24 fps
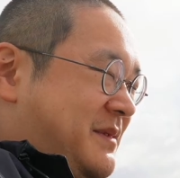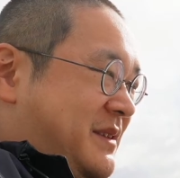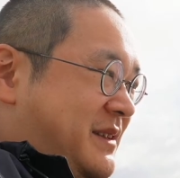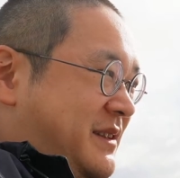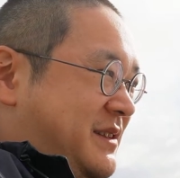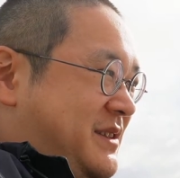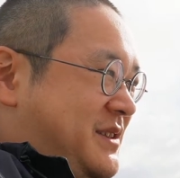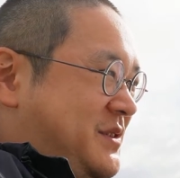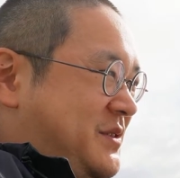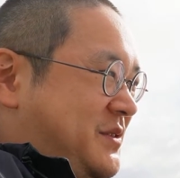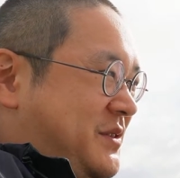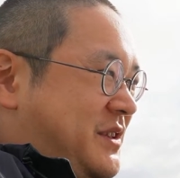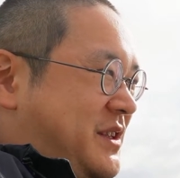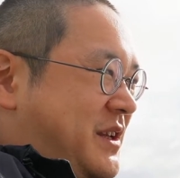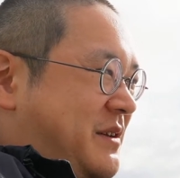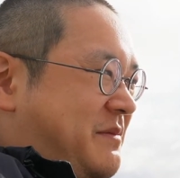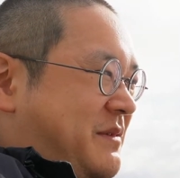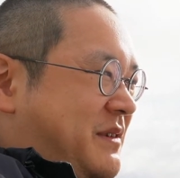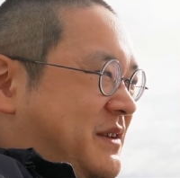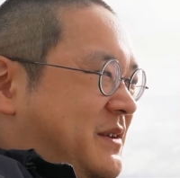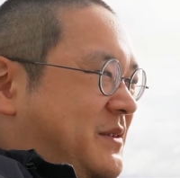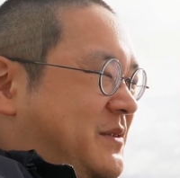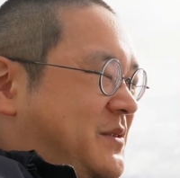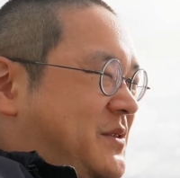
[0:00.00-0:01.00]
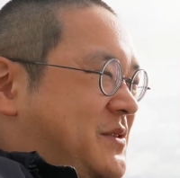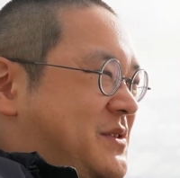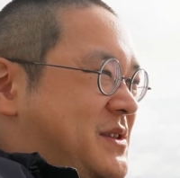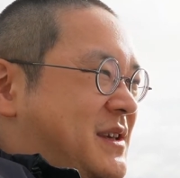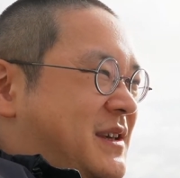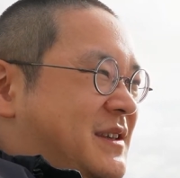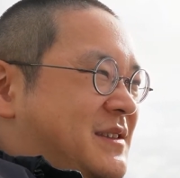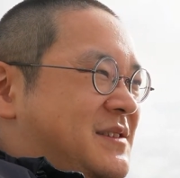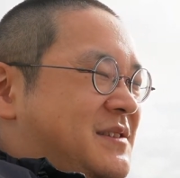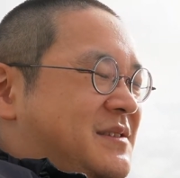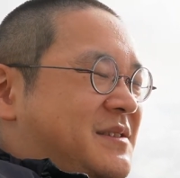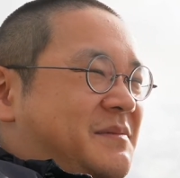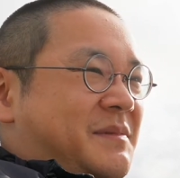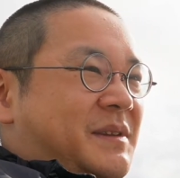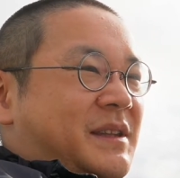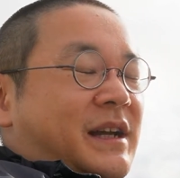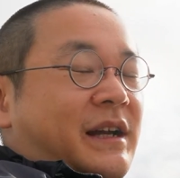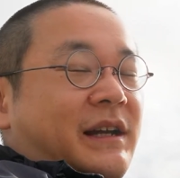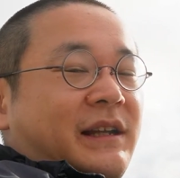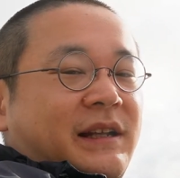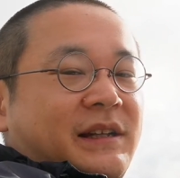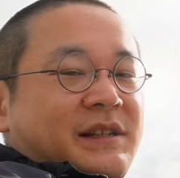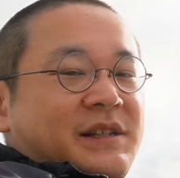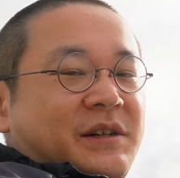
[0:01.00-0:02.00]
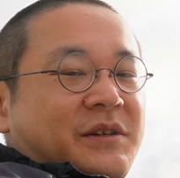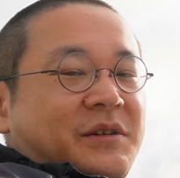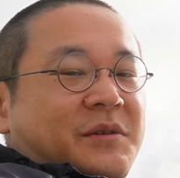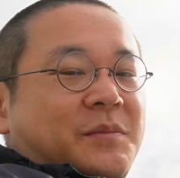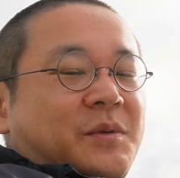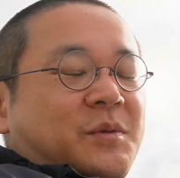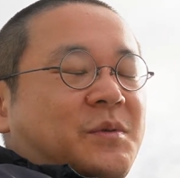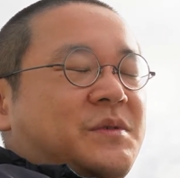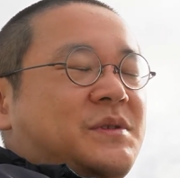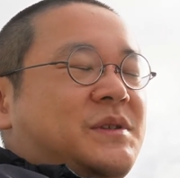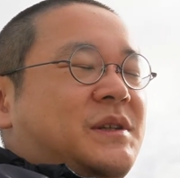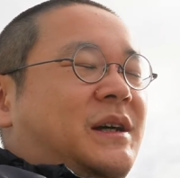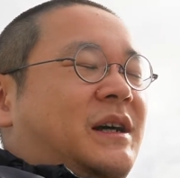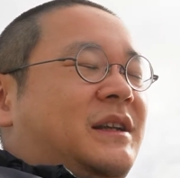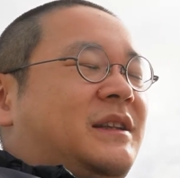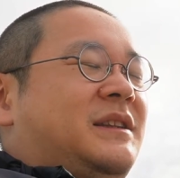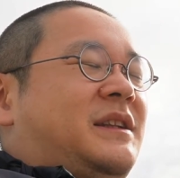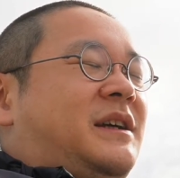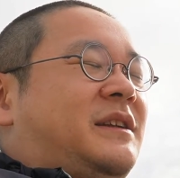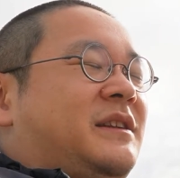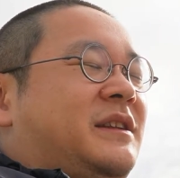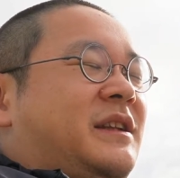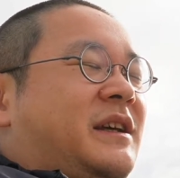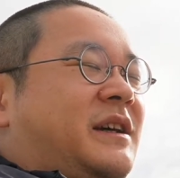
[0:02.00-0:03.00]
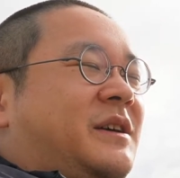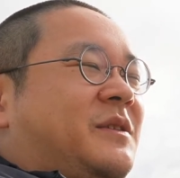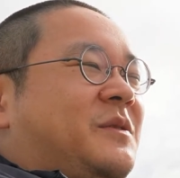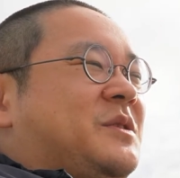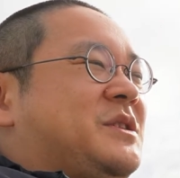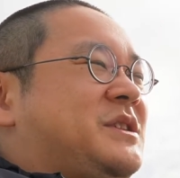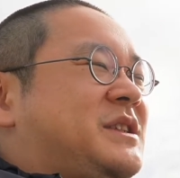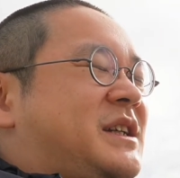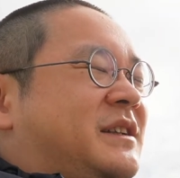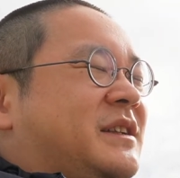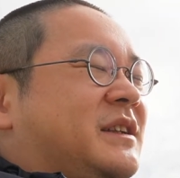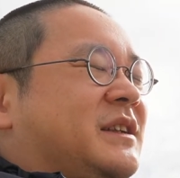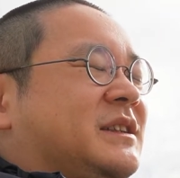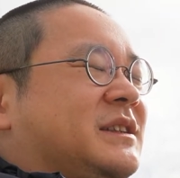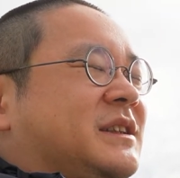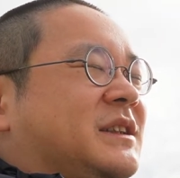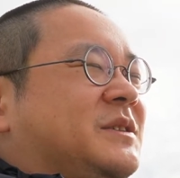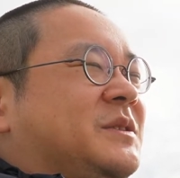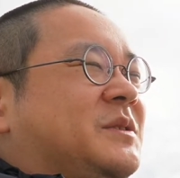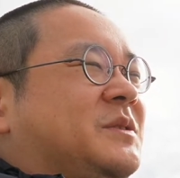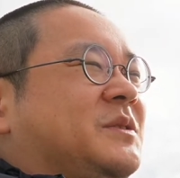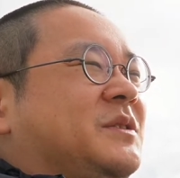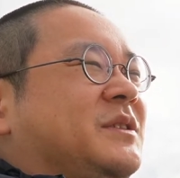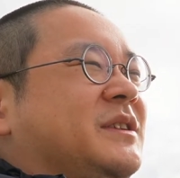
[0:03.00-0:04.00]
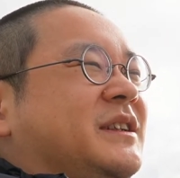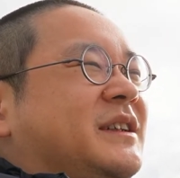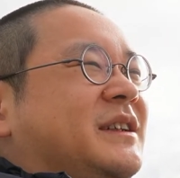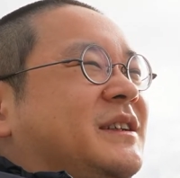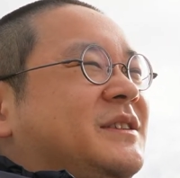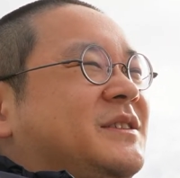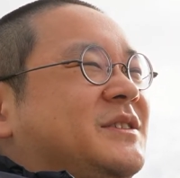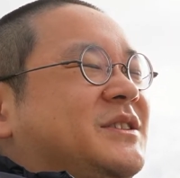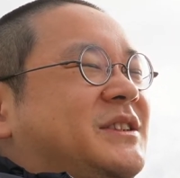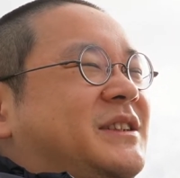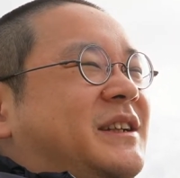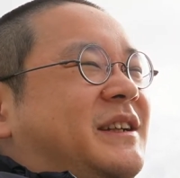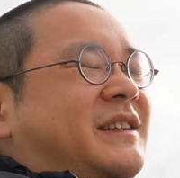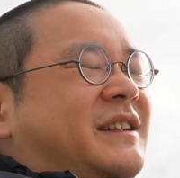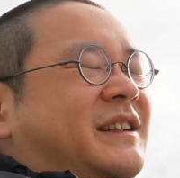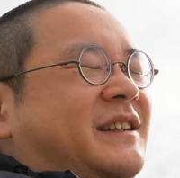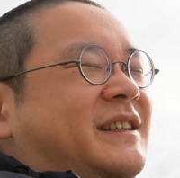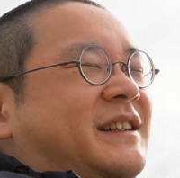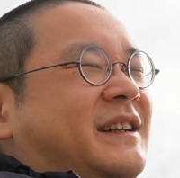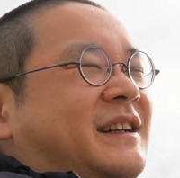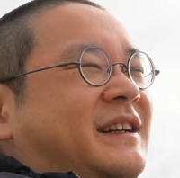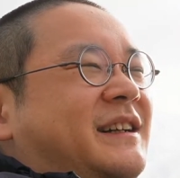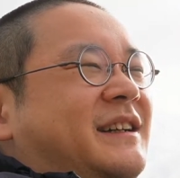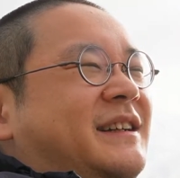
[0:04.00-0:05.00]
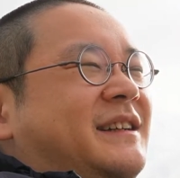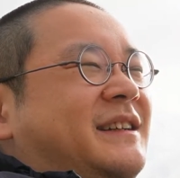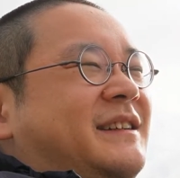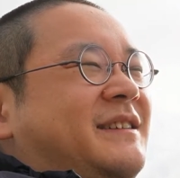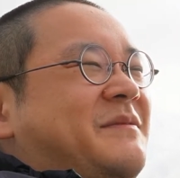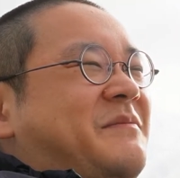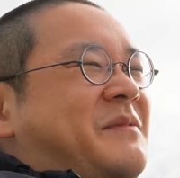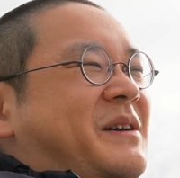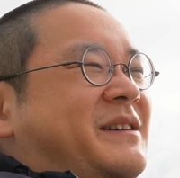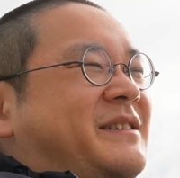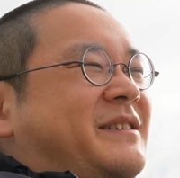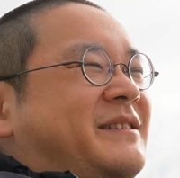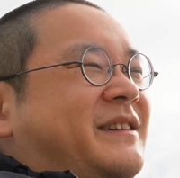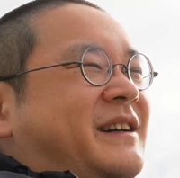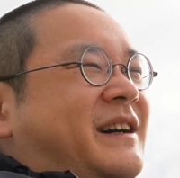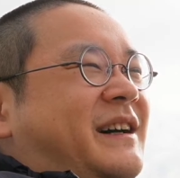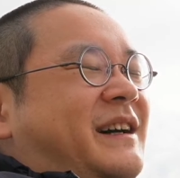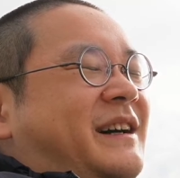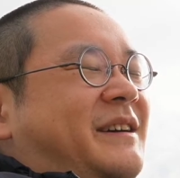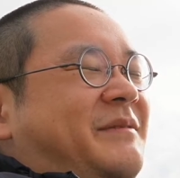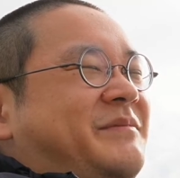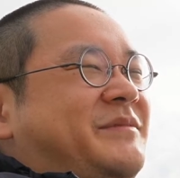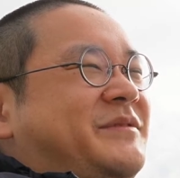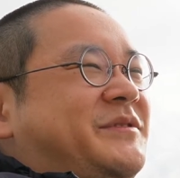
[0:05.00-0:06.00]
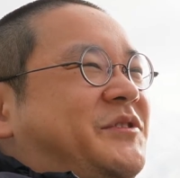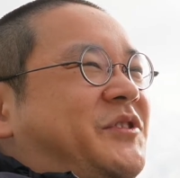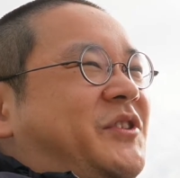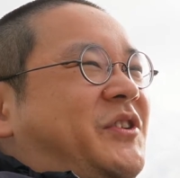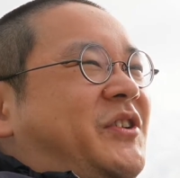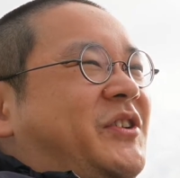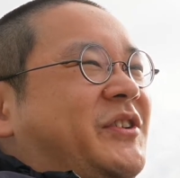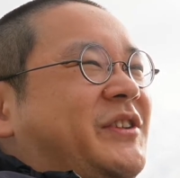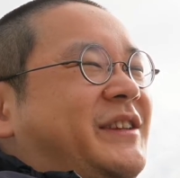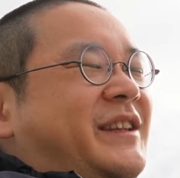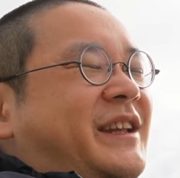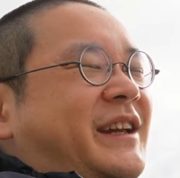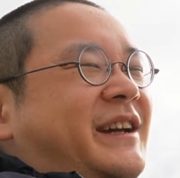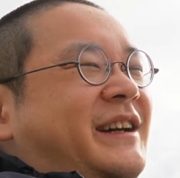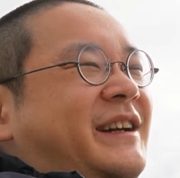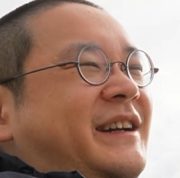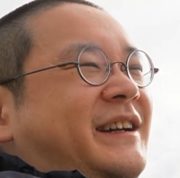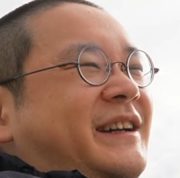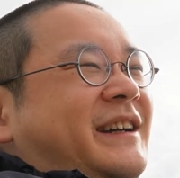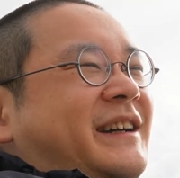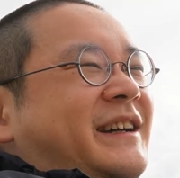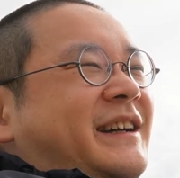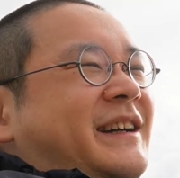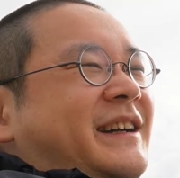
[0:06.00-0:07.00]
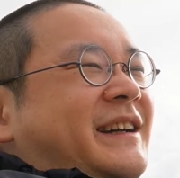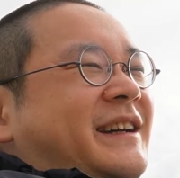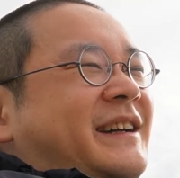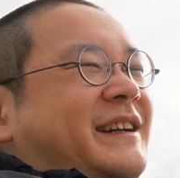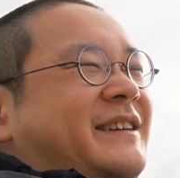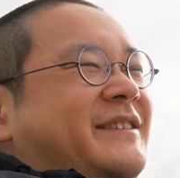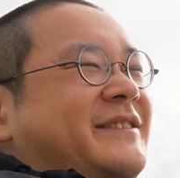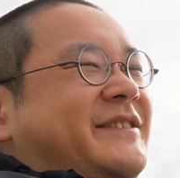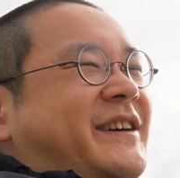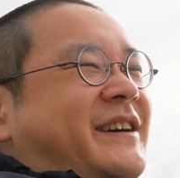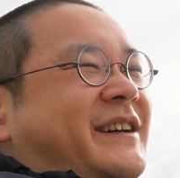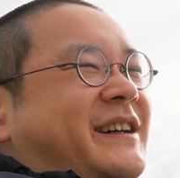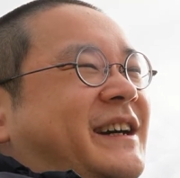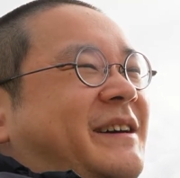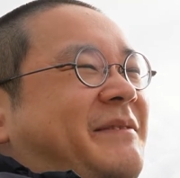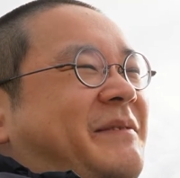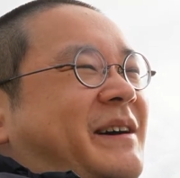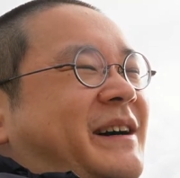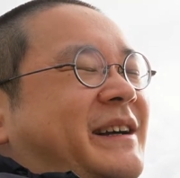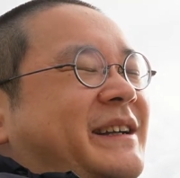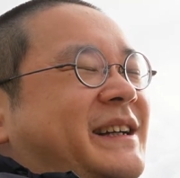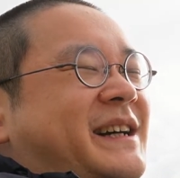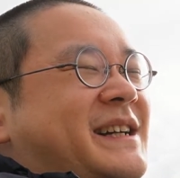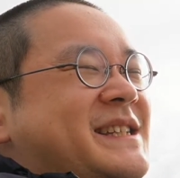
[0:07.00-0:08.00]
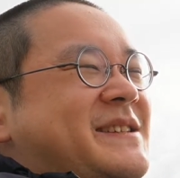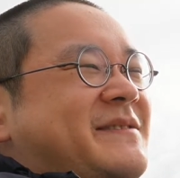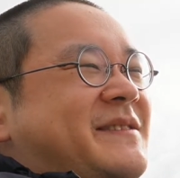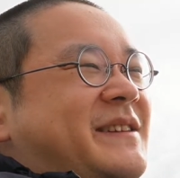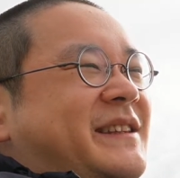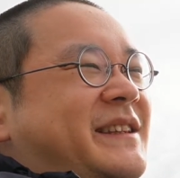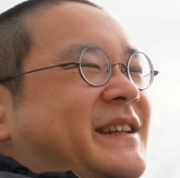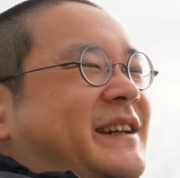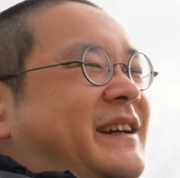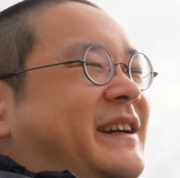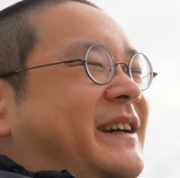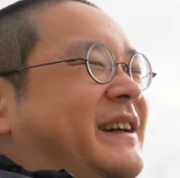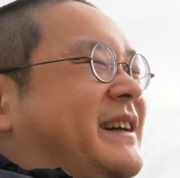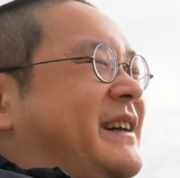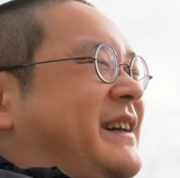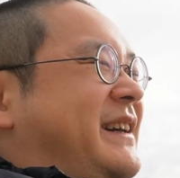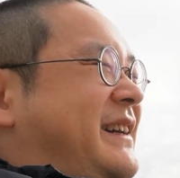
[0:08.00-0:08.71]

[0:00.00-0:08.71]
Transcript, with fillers: 一応手ブレを補正するみたいなチェックボックスがあったんで押したんですけどそしたらなんか Mac がブオーってファンが回り始めて